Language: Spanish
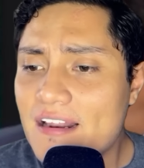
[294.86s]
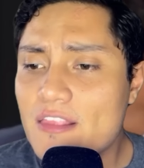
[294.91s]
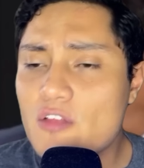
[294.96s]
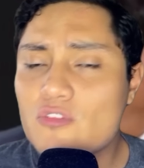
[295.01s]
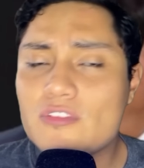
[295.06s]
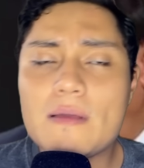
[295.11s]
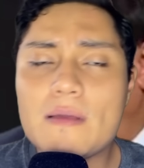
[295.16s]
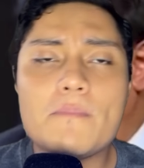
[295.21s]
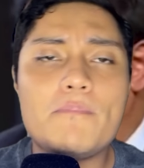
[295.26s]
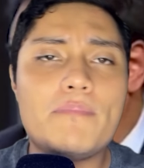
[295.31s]
o
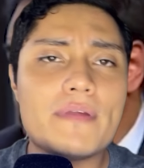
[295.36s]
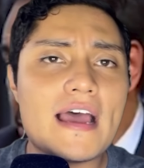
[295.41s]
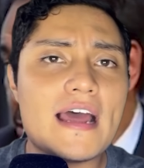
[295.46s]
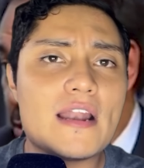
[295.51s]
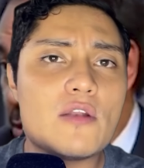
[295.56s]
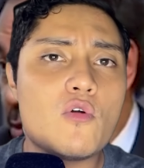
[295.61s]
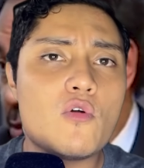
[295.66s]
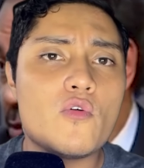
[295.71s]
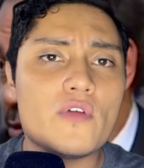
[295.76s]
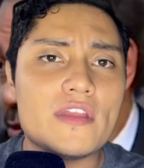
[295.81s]

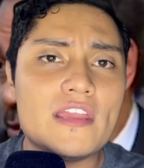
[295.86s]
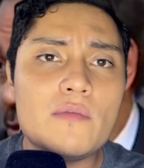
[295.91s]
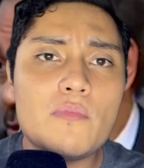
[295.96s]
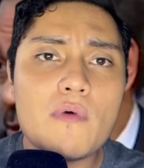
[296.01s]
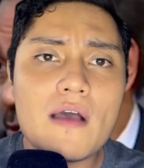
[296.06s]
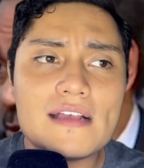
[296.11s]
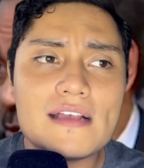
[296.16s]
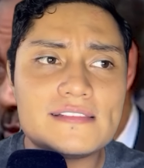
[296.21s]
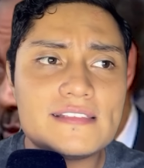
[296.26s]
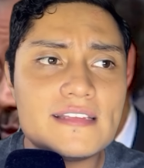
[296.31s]
temprano
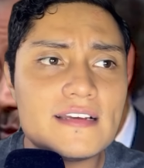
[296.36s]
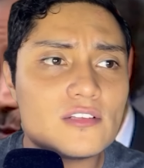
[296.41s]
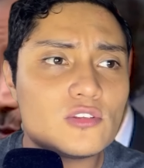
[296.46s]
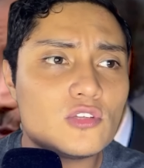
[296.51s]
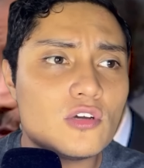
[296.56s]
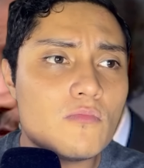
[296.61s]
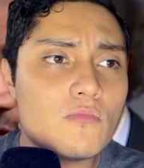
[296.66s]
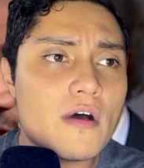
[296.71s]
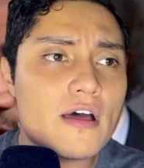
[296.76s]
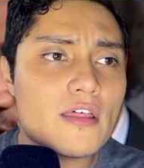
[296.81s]
iba a ser
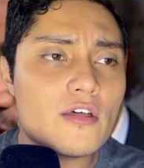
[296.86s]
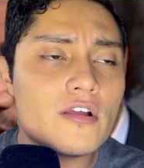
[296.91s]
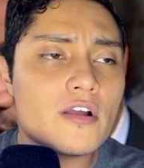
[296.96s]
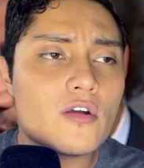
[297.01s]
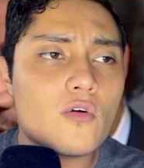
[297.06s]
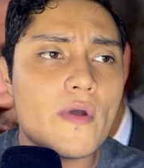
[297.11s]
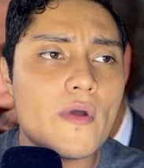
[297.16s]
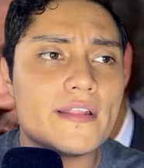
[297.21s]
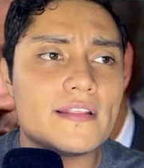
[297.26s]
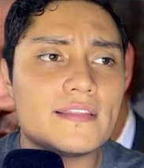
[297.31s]
tomado en
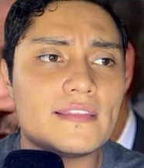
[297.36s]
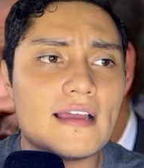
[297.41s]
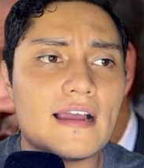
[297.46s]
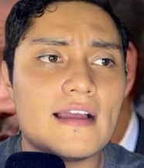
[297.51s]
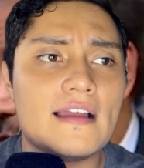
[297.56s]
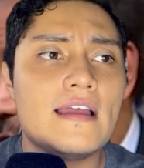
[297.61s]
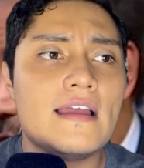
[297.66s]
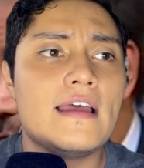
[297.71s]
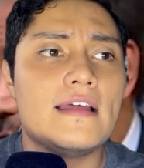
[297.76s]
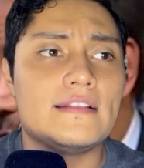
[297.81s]
cuenta
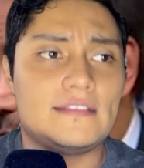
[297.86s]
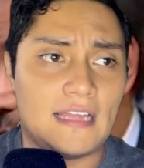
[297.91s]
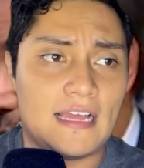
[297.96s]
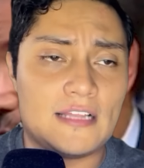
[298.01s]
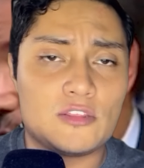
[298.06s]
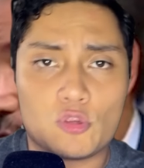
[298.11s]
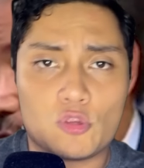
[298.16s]
tanto